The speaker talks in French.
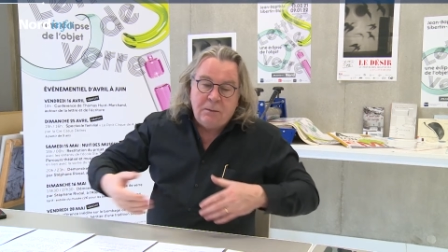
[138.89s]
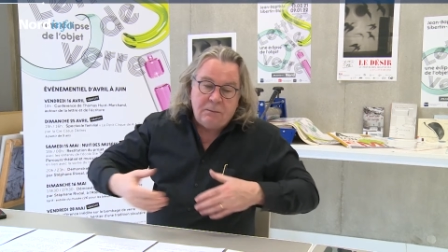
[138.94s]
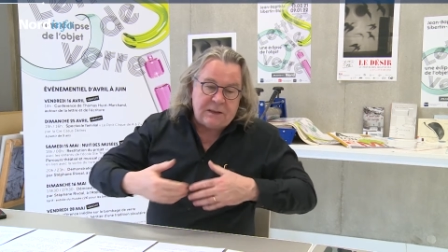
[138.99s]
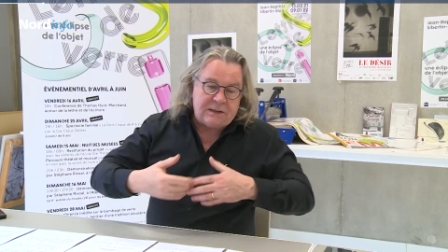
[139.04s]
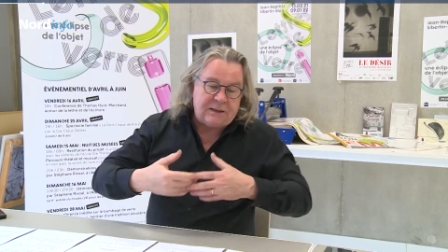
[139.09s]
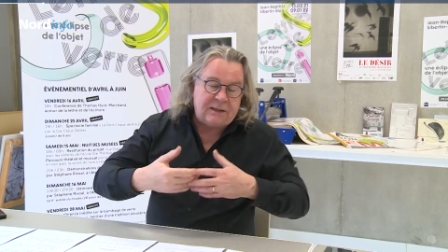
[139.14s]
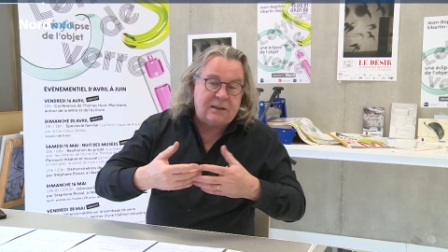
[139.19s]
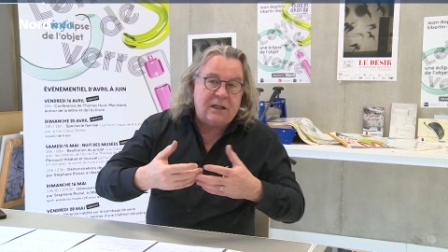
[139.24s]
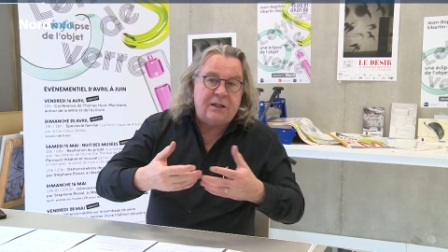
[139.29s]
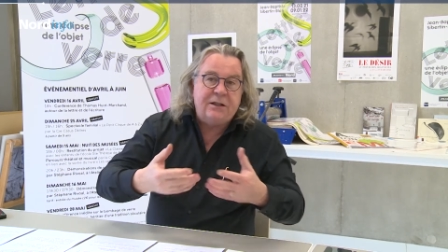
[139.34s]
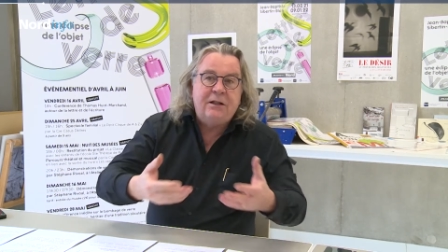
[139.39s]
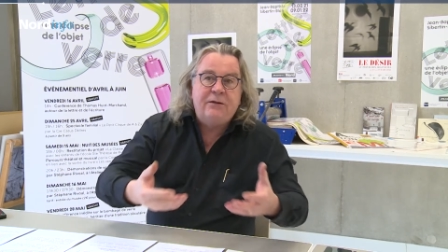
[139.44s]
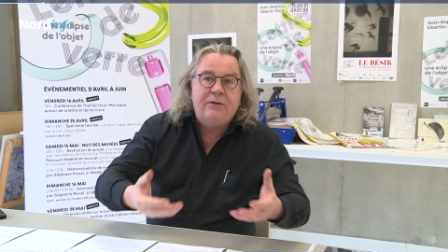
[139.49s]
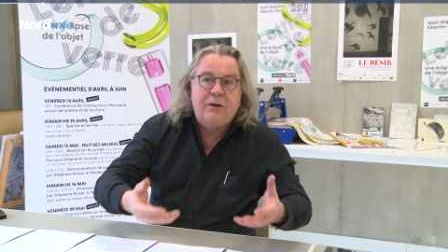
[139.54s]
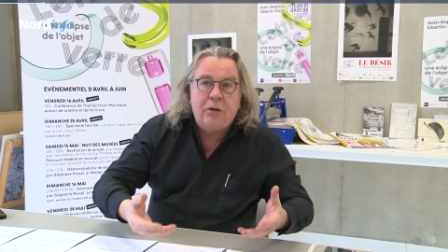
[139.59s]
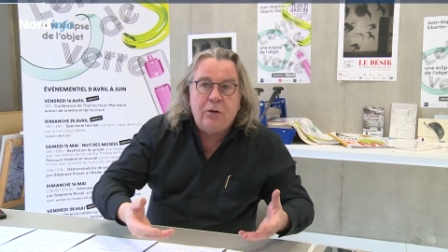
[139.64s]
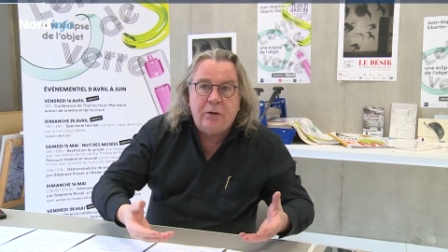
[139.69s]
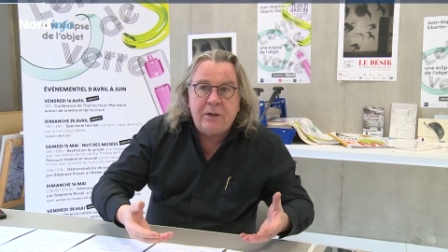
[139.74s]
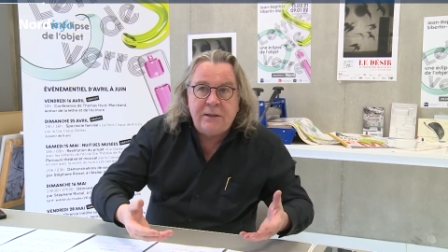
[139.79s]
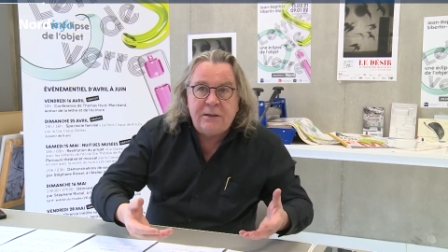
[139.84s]
ben, ça sera
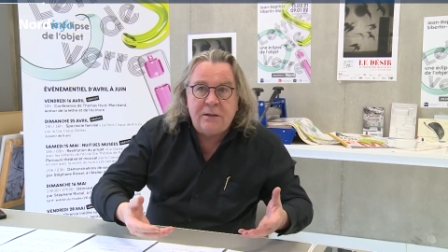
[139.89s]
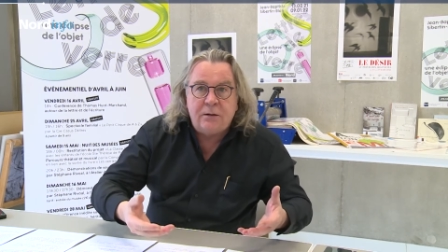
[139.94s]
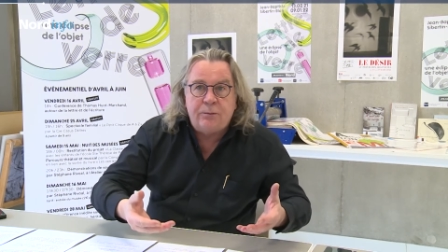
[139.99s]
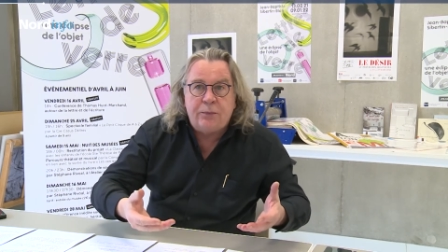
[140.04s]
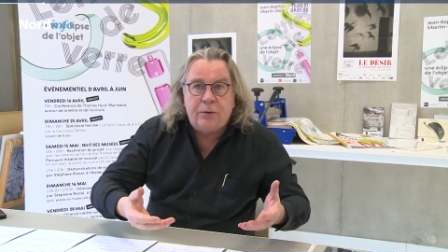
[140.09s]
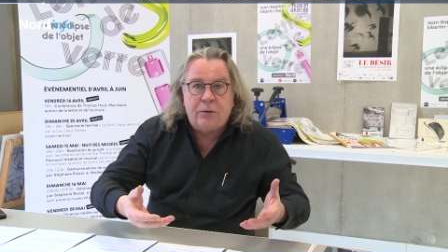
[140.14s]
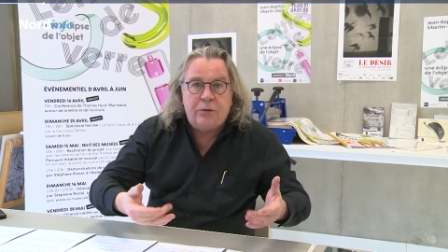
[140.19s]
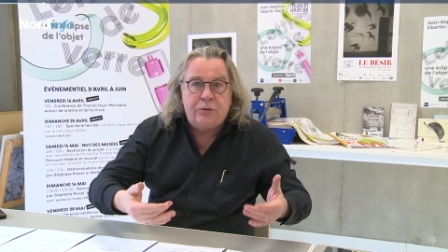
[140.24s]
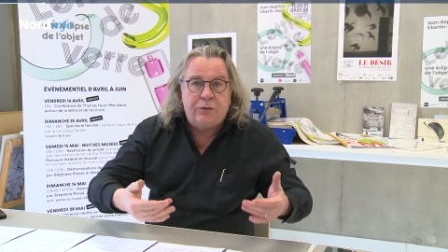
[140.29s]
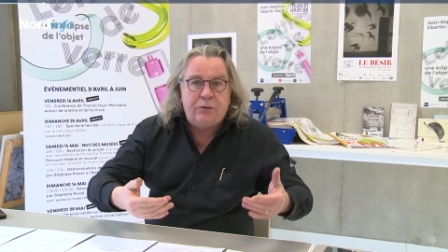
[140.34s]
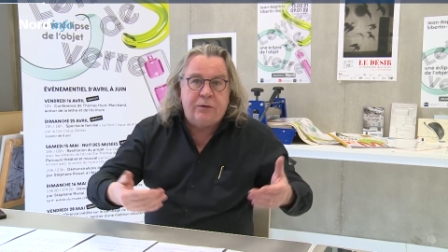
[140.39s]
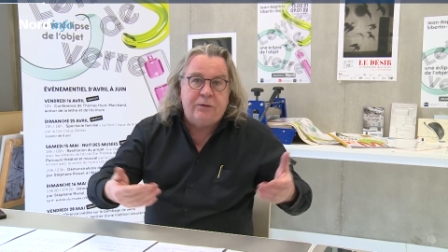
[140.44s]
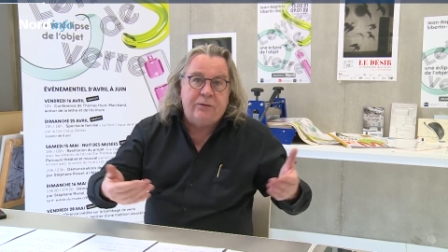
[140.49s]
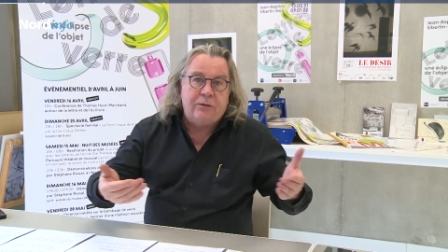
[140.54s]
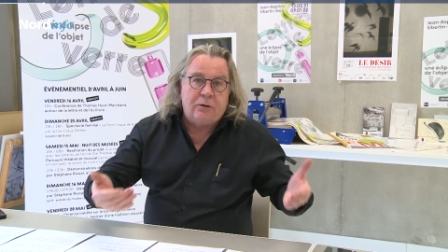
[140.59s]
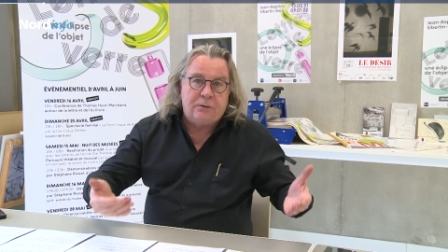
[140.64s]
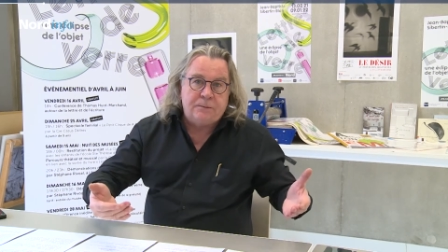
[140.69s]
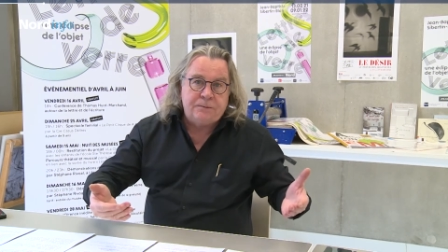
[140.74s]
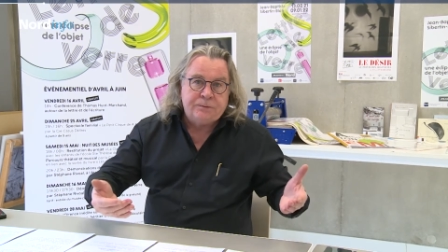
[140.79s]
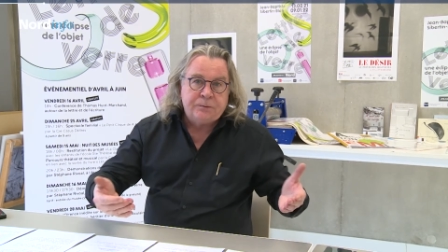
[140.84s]
dévalorisant pour le
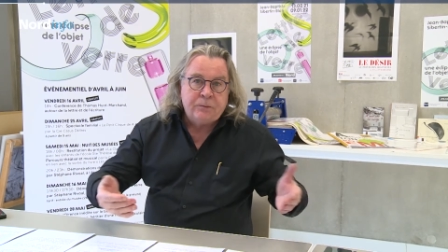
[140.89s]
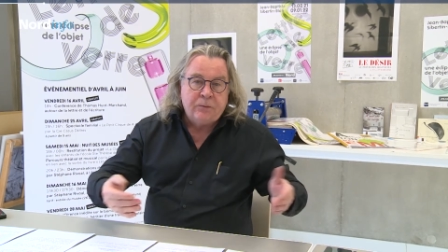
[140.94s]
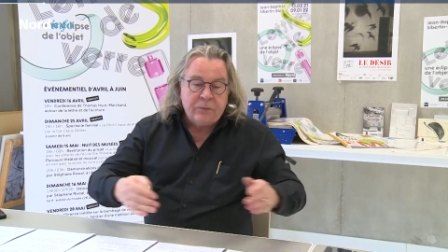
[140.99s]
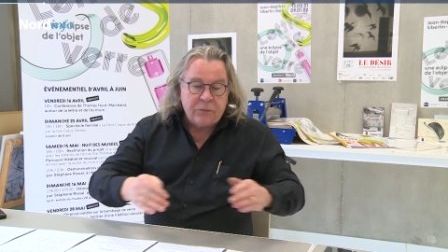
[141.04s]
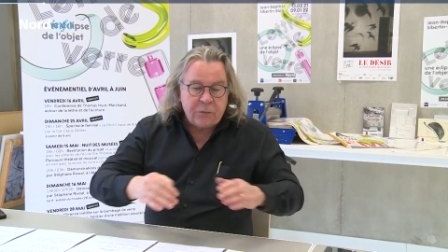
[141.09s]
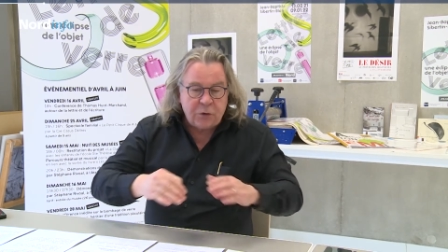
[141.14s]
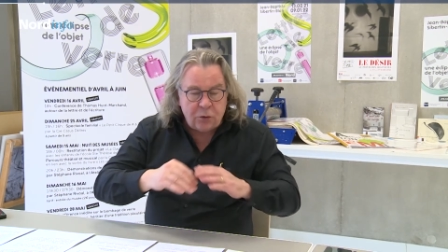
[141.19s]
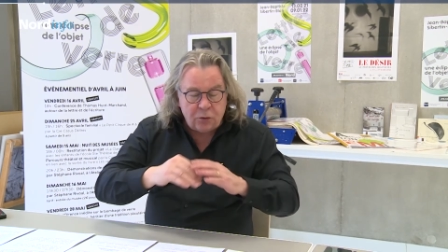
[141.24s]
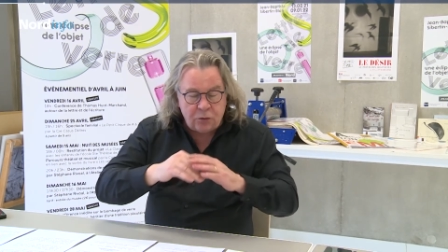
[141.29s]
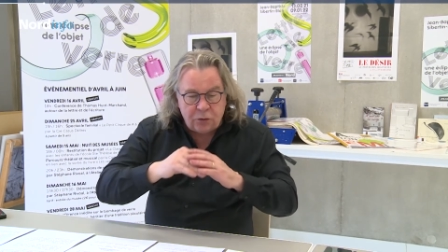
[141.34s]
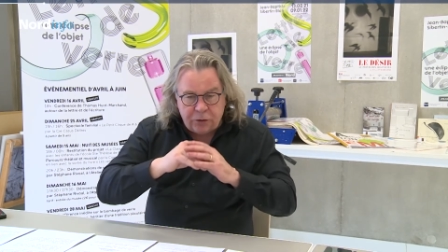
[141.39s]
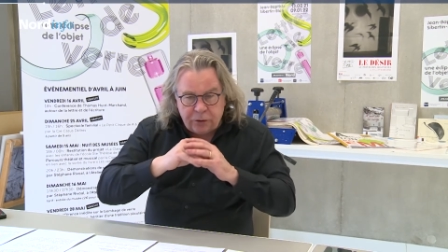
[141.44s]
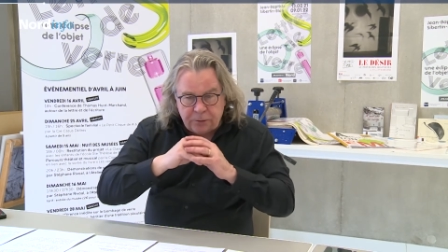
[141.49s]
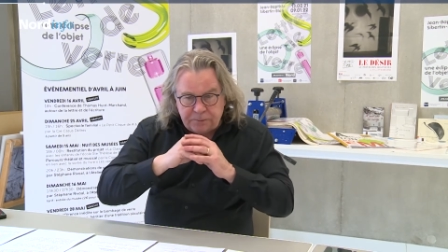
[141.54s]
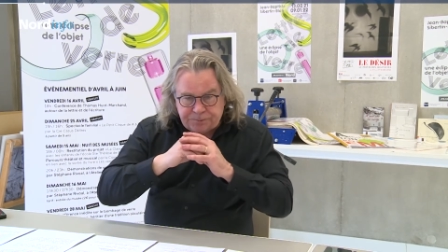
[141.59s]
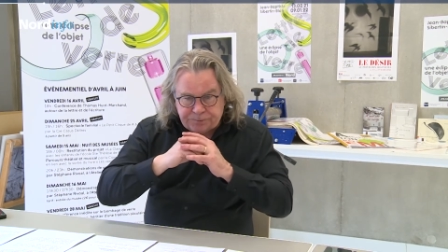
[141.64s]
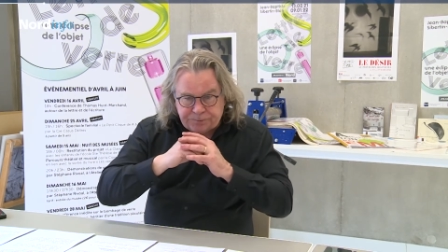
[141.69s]
suivant. Donc,